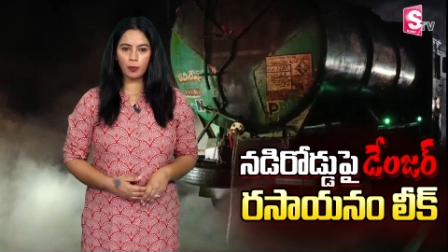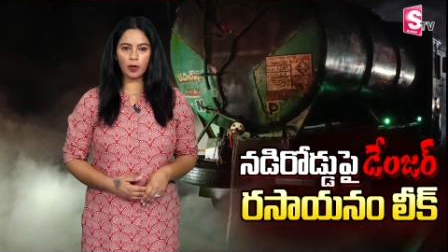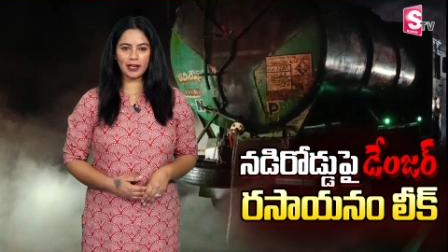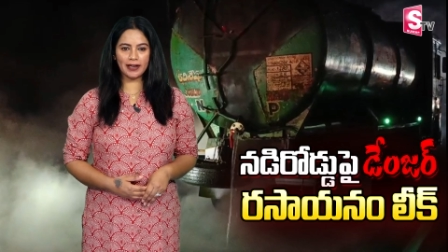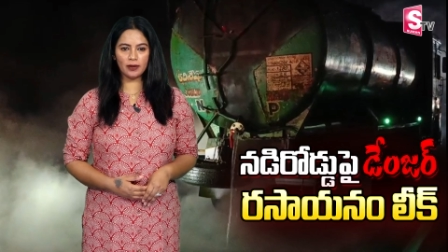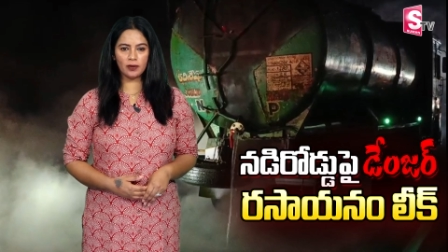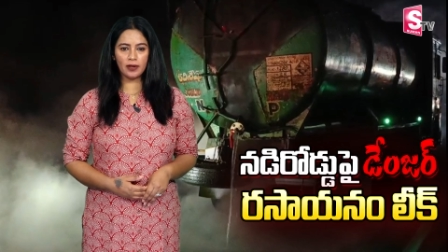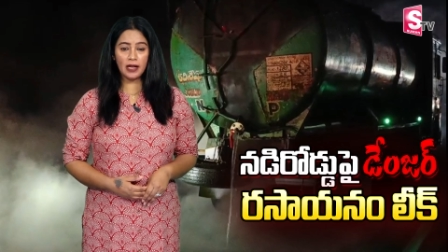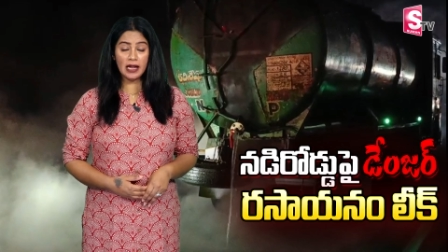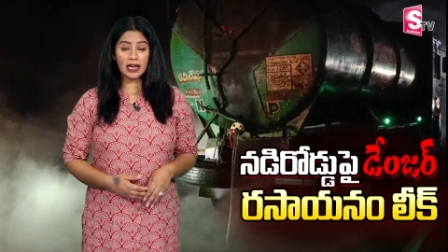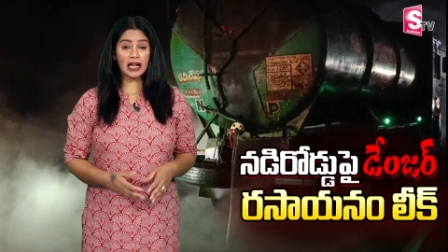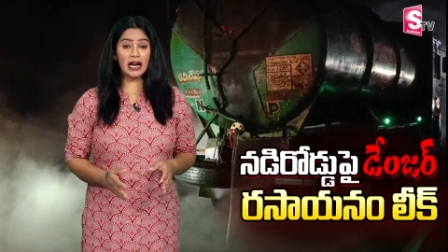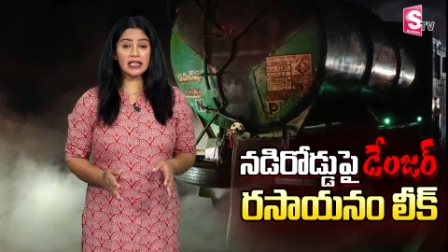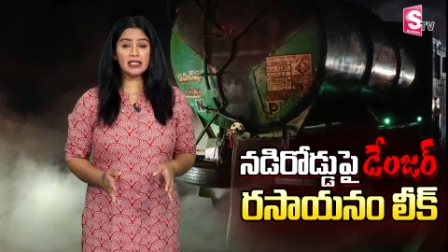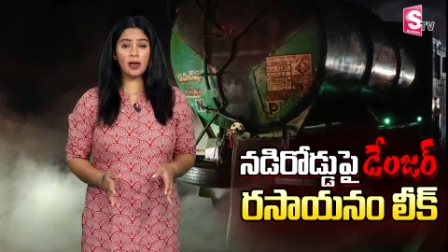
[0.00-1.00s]
పొగలు
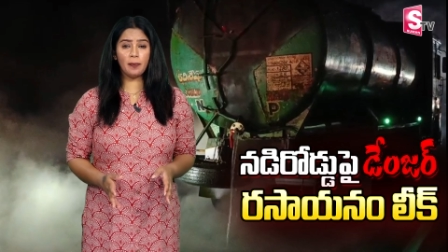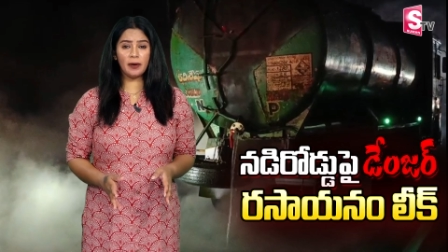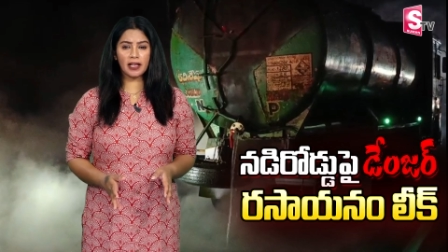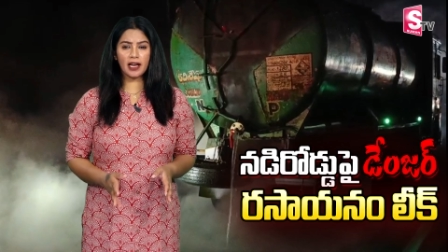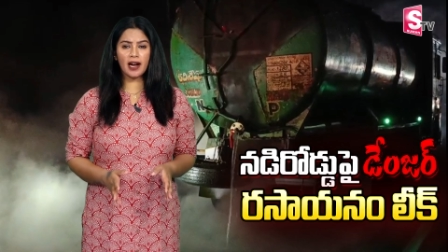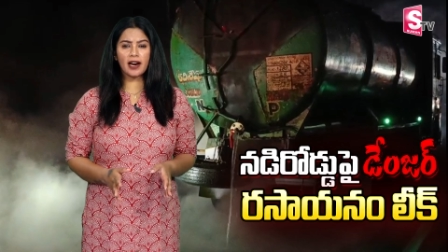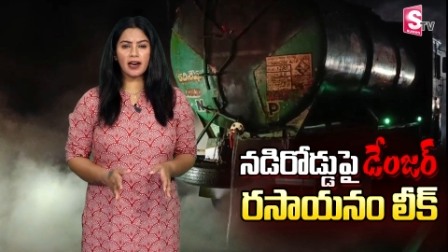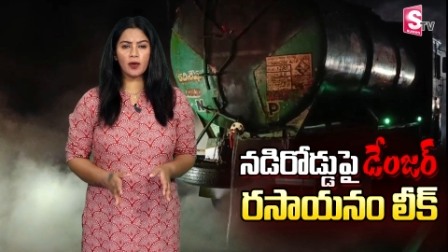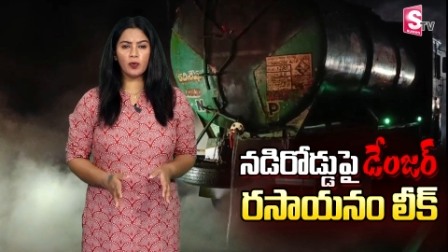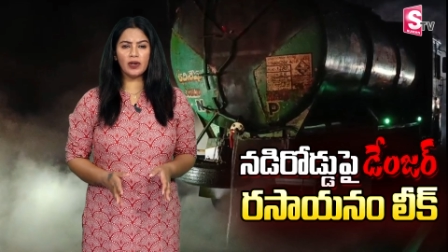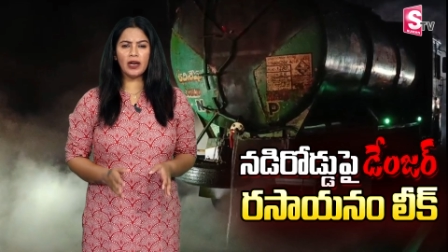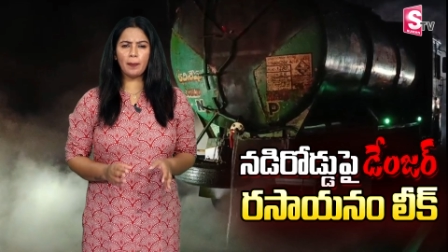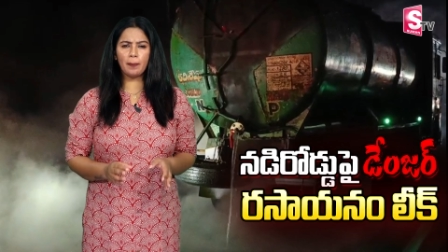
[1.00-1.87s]
కాసేపటికి అక్కడి ఉన్న